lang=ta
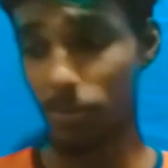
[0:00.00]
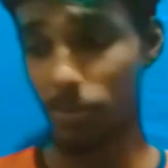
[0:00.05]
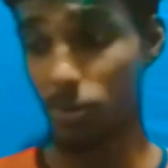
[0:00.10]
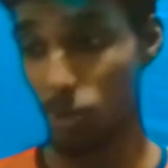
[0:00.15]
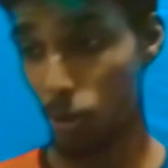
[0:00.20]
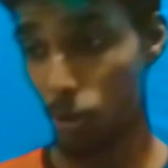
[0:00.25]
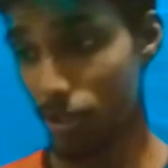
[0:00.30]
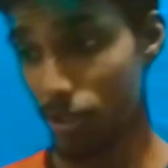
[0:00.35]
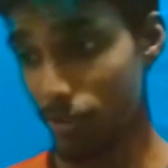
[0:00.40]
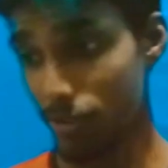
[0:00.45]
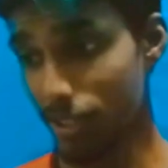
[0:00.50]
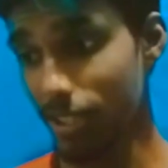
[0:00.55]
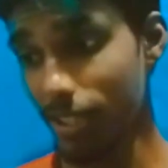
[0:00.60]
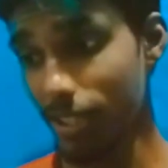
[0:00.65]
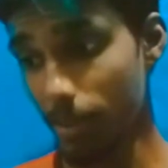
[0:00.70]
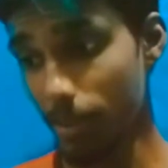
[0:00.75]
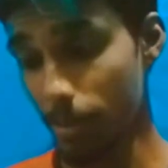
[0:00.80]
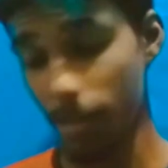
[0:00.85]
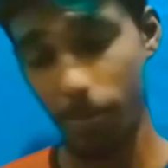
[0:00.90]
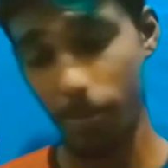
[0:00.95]
ஸோ இது வந்து
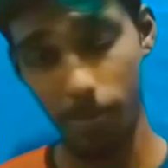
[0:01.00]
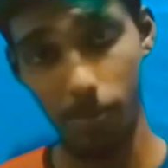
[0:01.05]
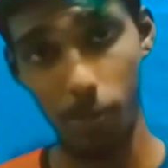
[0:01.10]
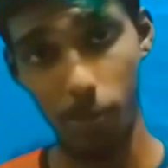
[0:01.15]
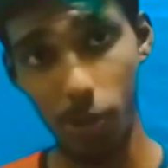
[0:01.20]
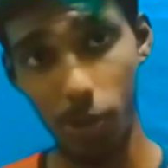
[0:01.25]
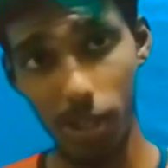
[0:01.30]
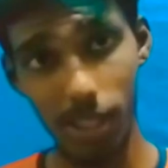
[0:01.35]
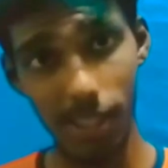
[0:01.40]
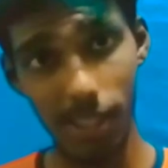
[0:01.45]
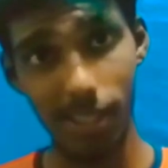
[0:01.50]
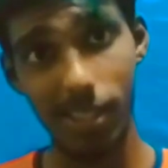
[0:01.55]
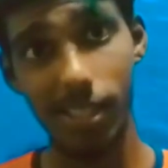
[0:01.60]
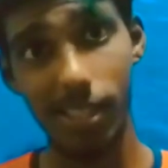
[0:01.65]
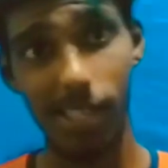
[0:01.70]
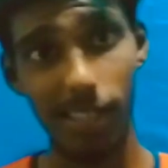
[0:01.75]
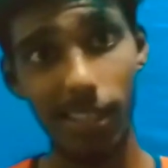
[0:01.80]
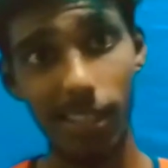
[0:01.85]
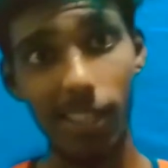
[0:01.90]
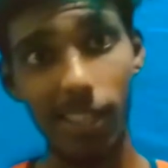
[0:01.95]
நம்ம பொண்ணுங்கள்ட்ட
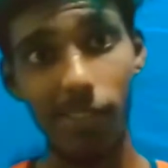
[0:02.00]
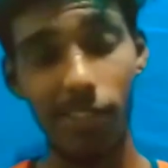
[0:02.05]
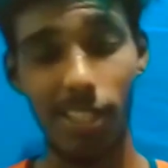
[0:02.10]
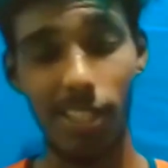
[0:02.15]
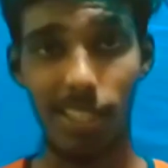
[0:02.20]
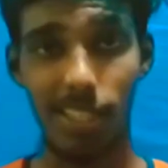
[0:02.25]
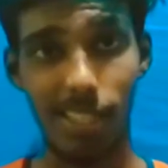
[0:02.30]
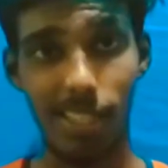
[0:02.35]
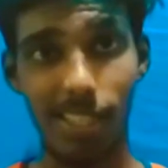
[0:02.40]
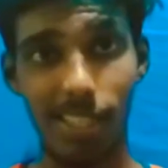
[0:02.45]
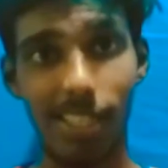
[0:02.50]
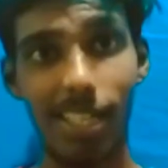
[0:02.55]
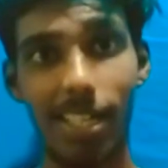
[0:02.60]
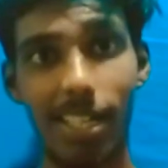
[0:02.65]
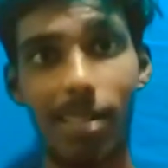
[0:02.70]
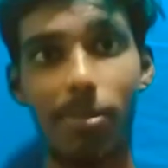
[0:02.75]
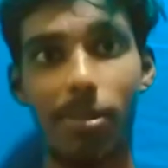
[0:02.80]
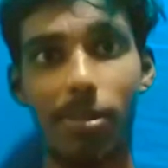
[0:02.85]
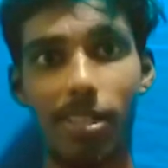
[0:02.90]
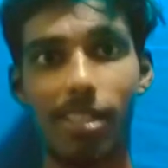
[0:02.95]
கற்றுக்க வேண்டியதாக இருக்குது
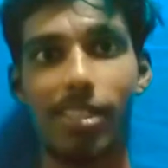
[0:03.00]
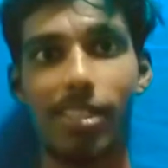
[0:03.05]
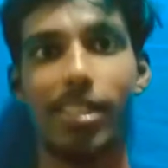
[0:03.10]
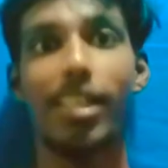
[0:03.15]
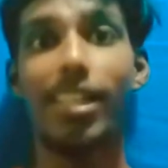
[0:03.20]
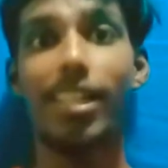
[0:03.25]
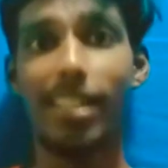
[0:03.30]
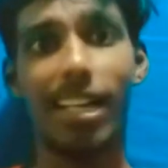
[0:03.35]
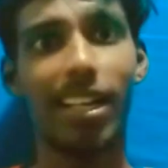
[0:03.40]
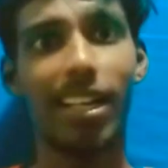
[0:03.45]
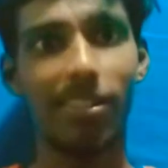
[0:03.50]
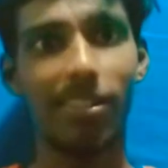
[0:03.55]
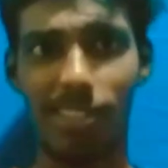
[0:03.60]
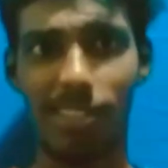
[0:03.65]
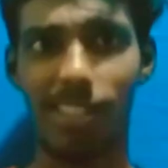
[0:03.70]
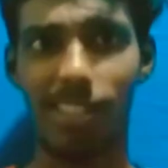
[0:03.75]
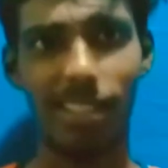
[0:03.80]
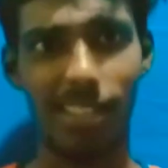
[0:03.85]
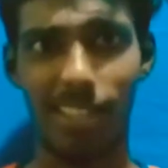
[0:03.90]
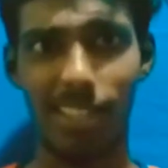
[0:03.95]
என்ன பண்ணுறது நல்ல
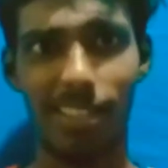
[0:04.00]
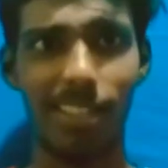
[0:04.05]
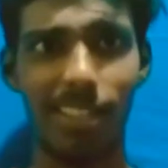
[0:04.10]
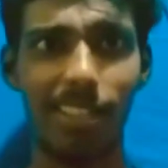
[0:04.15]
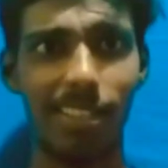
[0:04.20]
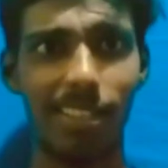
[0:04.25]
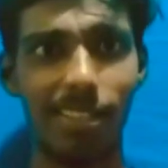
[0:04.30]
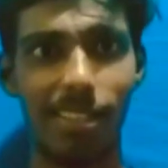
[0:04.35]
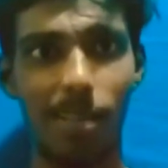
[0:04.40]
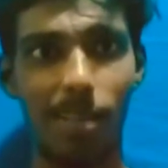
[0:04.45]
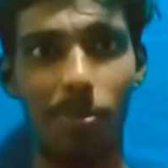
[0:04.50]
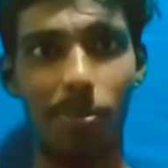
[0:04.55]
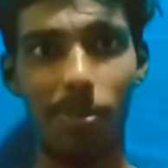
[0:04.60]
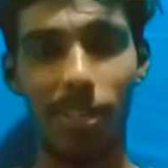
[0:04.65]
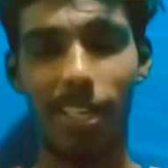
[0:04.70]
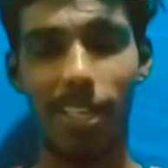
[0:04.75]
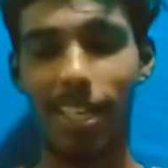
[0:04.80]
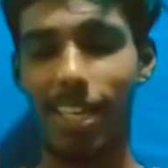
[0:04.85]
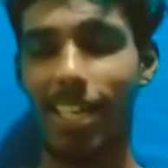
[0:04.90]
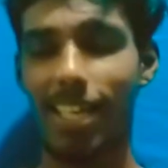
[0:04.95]
விஷயத்த கற்றுக்கிறது தப்பு
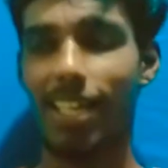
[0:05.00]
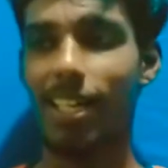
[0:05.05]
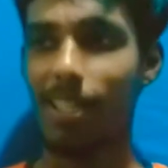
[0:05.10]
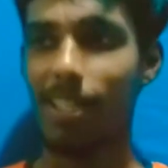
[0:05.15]
இல்லையே